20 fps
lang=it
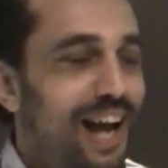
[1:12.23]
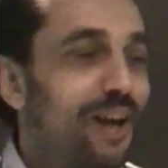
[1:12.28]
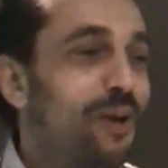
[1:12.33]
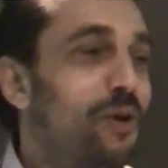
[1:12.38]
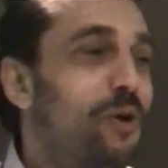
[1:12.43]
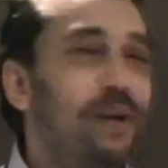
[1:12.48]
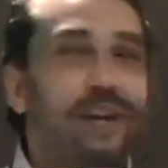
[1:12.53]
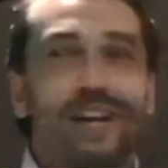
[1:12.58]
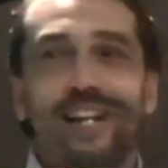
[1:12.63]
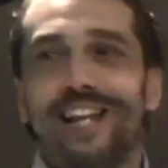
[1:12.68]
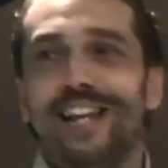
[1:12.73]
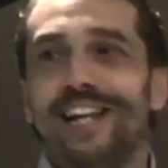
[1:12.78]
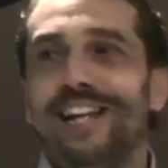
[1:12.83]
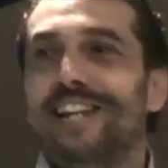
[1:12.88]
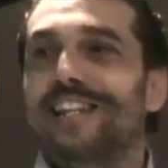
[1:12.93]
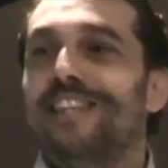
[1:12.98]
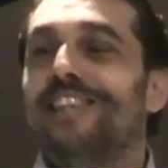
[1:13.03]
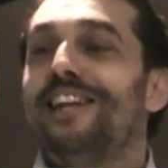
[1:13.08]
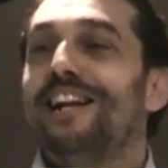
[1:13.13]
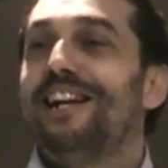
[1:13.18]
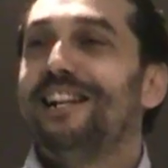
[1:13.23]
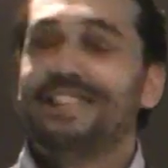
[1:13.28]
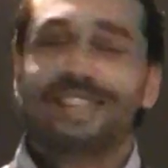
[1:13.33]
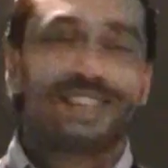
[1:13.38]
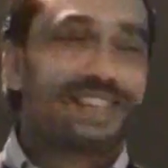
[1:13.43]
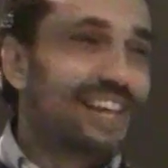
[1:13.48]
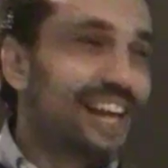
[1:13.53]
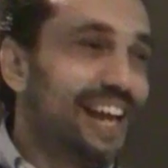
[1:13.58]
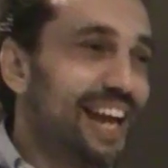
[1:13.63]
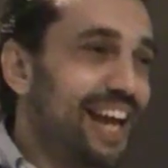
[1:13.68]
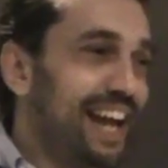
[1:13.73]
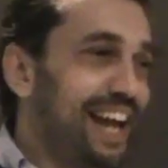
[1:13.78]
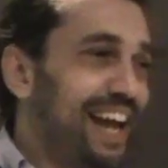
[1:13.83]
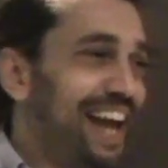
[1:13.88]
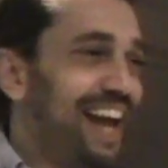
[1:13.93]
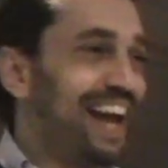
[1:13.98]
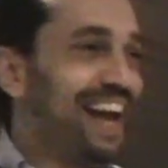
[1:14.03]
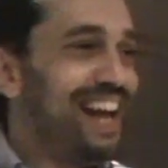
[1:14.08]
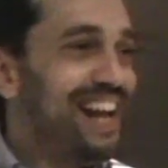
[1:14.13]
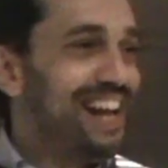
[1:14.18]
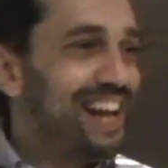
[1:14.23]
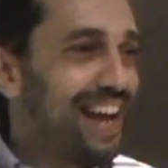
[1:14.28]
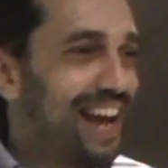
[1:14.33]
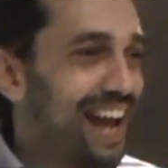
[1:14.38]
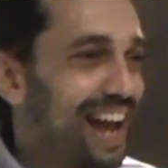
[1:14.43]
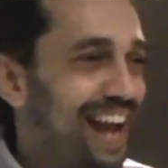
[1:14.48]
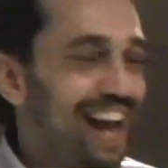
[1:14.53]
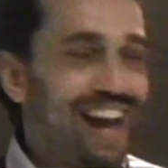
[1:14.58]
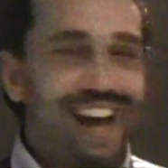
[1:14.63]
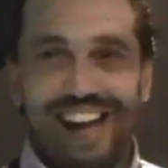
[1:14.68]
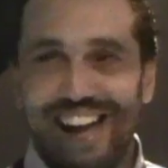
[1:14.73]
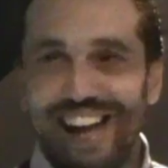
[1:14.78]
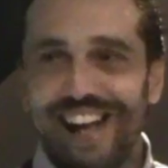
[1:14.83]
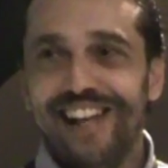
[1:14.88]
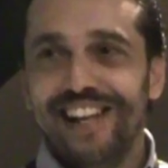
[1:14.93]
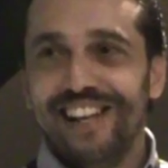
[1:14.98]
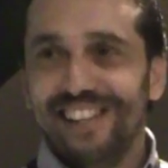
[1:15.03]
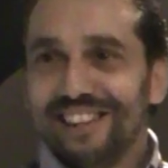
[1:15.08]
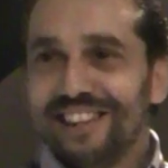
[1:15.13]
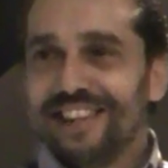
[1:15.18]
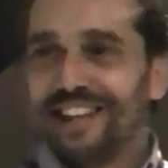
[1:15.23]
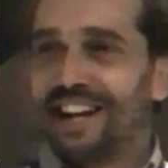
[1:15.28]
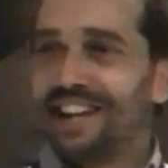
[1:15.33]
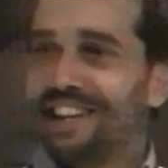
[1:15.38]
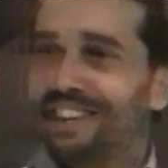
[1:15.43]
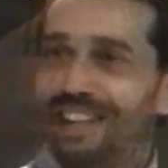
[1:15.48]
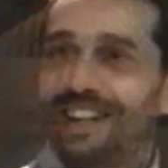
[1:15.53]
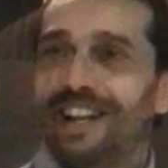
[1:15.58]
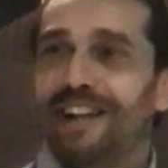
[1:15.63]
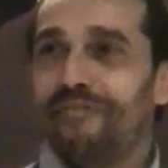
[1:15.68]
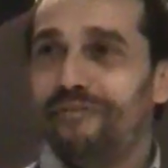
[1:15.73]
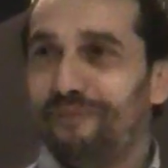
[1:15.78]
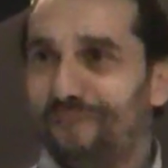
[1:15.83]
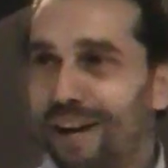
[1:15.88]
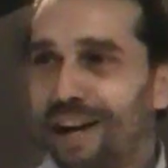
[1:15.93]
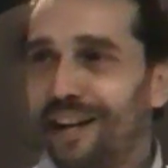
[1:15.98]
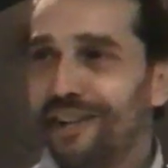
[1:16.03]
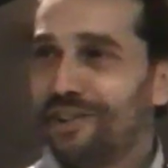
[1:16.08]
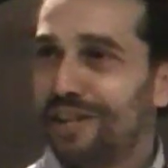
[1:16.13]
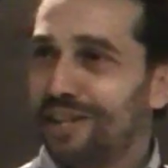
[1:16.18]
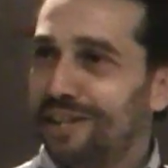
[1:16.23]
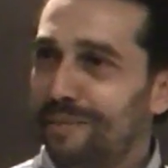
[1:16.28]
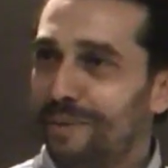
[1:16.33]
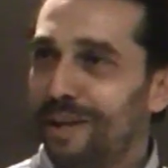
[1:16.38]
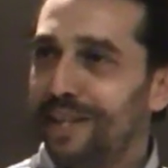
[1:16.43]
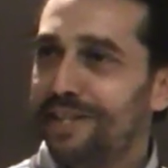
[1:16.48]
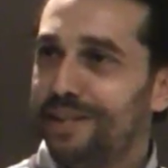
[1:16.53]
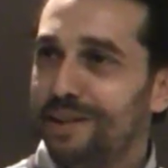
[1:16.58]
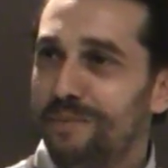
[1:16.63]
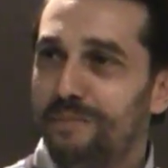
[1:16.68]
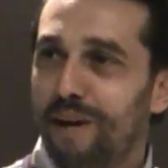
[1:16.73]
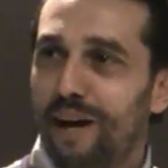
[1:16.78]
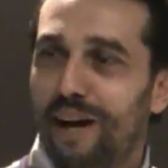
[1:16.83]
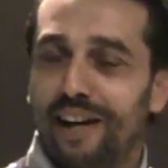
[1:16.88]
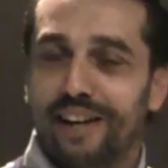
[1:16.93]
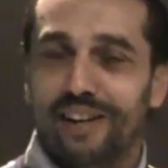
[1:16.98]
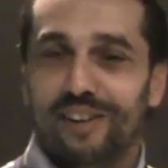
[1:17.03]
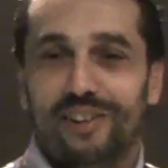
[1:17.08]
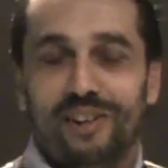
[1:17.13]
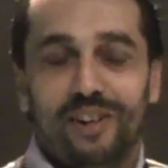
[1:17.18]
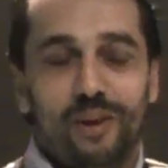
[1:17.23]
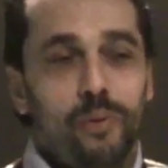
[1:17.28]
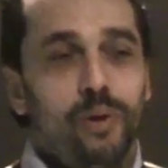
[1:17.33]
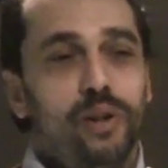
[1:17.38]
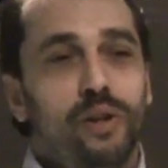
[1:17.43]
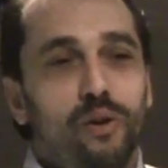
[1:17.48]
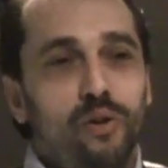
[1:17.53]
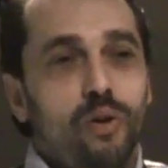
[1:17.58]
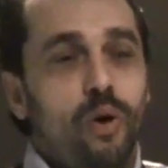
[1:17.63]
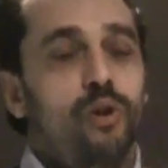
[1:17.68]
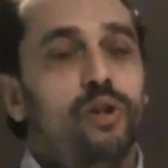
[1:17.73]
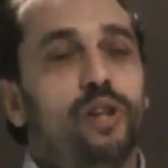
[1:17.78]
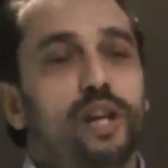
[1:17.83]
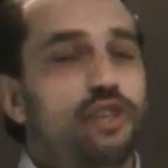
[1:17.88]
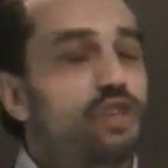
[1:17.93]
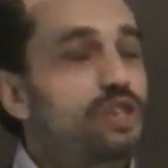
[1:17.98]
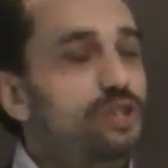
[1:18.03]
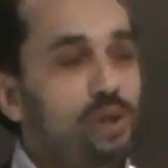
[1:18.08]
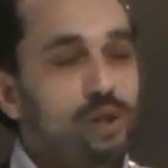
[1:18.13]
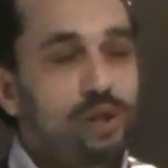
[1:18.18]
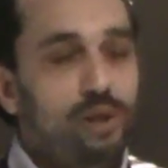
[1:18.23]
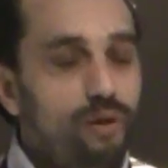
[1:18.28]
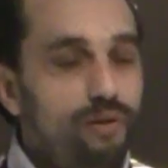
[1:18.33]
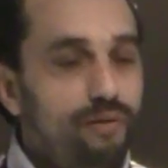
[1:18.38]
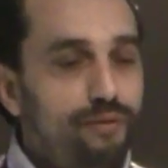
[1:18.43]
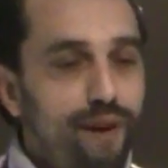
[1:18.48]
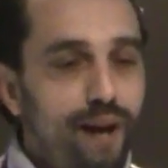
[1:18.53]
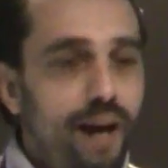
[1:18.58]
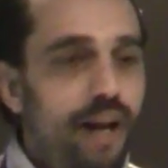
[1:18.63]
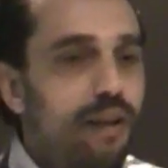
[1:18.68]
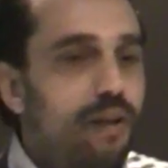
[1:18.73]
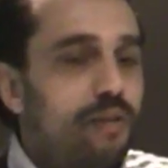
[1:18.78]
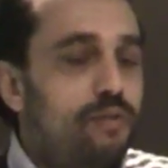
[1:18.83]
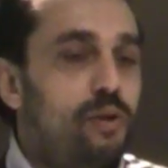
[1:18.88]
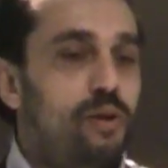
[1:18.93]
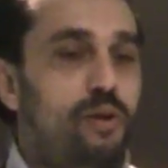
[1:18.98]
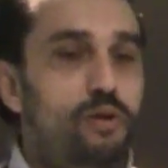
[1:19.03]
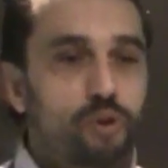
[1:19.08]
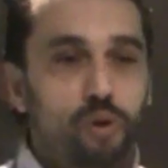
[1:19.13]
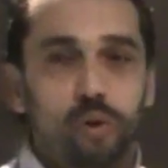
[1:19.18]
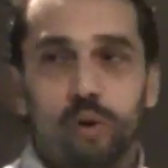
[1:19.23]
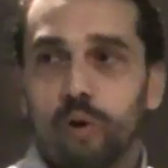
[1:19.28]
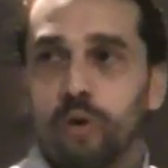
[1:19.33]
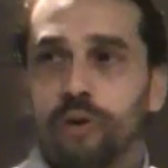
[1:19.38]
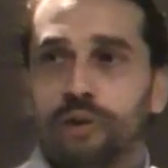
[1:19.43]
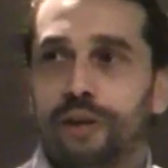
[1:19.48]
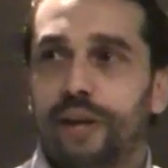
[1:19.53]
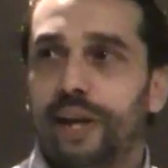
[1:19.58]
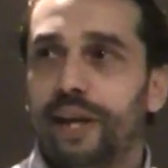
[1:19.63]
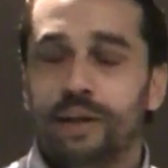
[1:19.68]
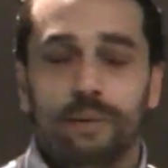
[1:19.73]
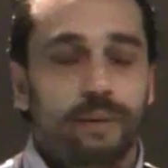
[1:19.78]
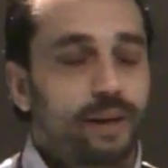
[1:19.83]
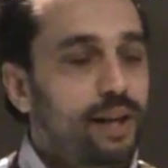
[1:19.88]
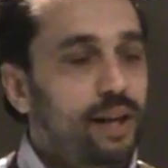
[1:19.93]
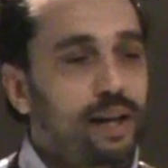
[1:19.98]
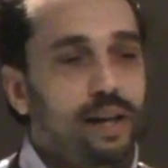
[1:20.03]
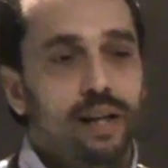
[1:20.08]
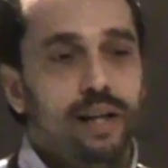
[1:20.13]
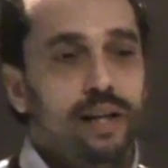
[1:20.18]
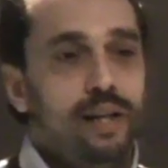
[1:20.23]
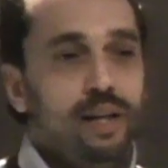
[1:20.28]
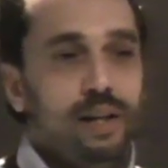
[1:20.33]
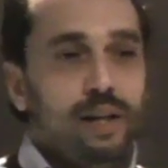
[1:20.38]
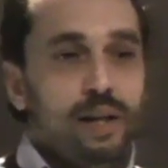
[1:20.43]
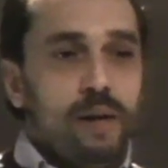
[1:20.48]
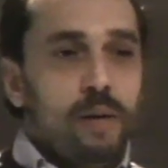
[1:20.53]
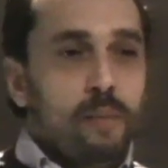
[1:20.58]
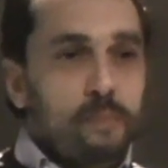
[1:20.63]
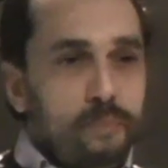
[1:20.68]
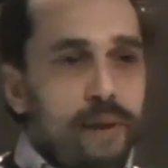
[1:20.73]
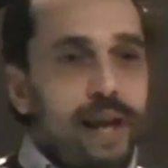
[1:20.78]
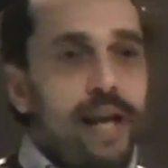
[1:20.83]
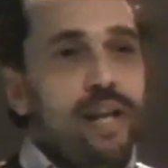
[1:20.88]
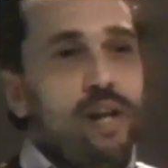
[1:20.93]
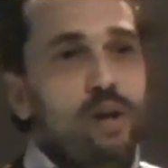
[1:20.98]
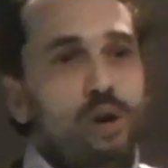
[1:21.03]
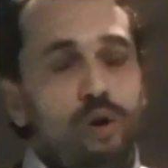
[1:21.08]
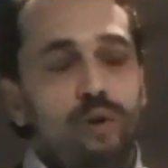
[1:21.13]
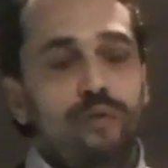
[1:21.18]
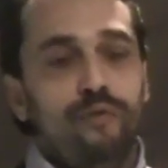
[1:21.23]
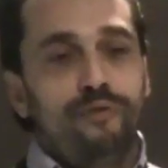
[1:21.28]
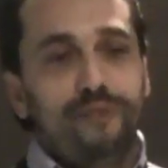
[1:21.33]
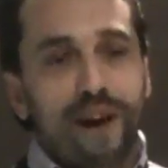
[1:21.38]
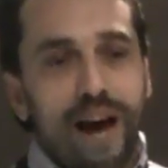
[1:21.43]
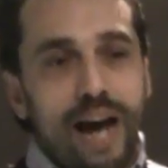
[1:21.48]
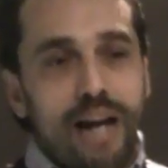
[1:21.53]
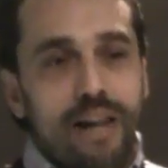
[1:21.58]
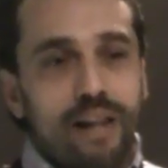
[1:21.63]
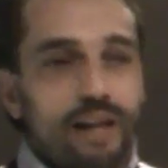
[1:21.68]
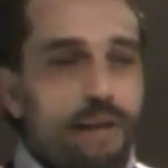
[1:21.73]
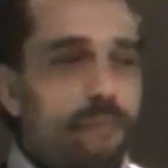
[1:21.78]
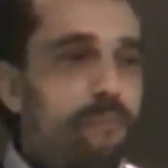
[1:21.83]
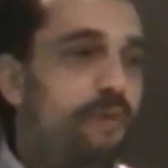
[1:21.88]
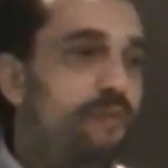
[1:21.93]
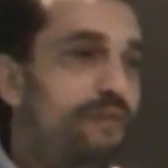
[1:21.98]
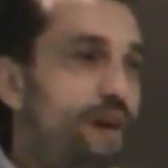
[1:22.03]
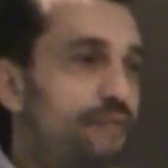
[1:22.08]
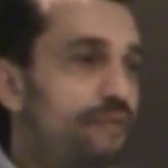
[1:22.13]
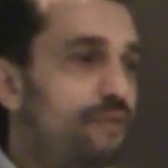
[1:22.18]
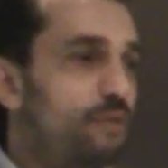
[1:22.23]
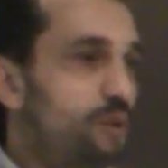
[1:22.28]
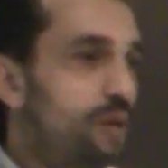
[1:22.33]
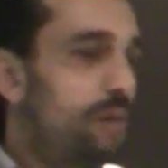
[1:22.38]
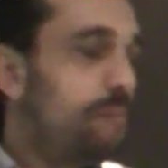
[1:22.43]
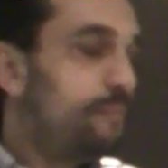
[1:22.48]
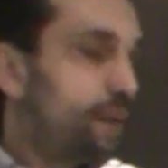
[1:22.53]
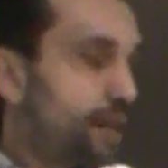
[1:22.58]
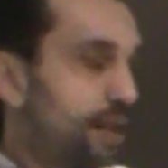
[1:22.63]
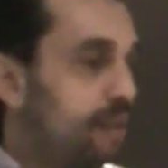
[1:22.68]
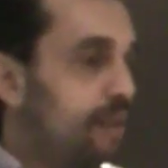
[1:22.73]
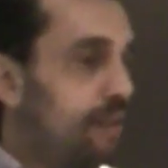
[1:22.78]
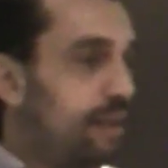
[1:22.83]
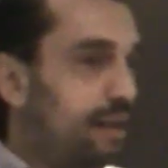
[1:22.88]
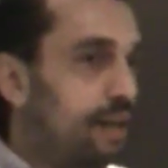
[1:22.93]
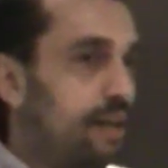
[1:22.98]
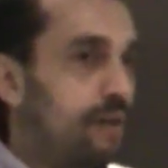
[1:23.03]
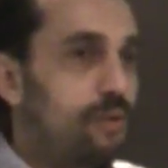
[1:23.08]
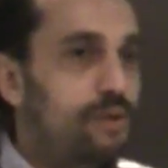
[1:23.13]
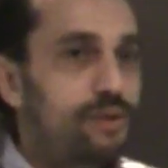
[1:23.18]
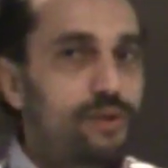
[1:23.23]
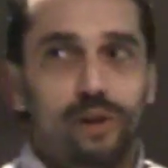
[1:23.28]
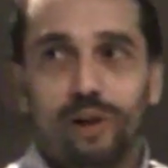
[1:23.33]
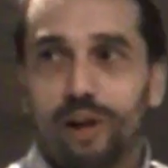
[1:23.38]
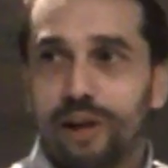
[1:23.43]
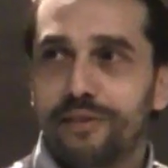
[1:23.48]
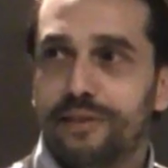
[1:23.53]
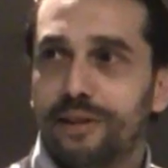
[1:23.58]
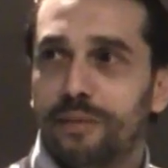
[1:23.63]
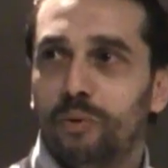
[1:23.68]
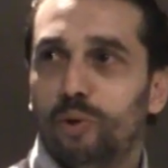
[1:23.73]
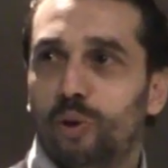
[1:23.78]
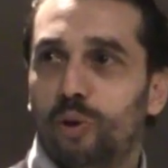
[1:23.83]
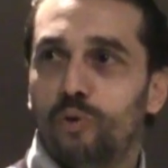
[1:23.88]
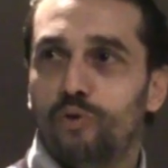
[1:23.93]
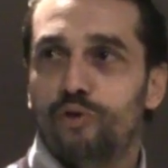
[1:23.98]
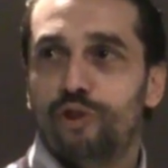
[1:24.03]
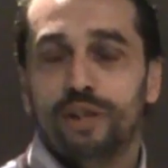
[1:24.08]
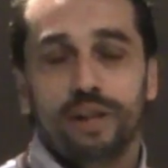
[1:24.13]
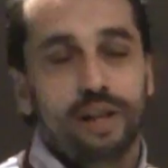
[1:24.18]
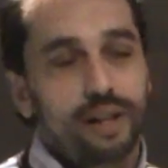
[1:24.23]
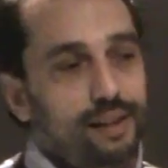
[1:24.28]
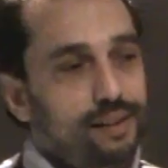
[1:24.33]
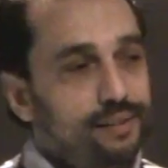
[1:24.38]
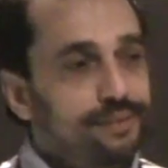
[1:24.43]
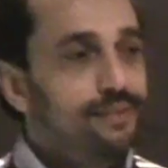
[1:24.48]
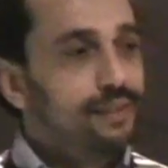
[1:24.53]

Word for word: Allora, tra sé, eh, tra il dire e fare, c'è cioè di mezzo il mare, no? Quindi ho, ho deciso di non farlo, sono so contento perché meglio non farlo che poi fare figure in merda e dire questo non l'ha saputo cucinare.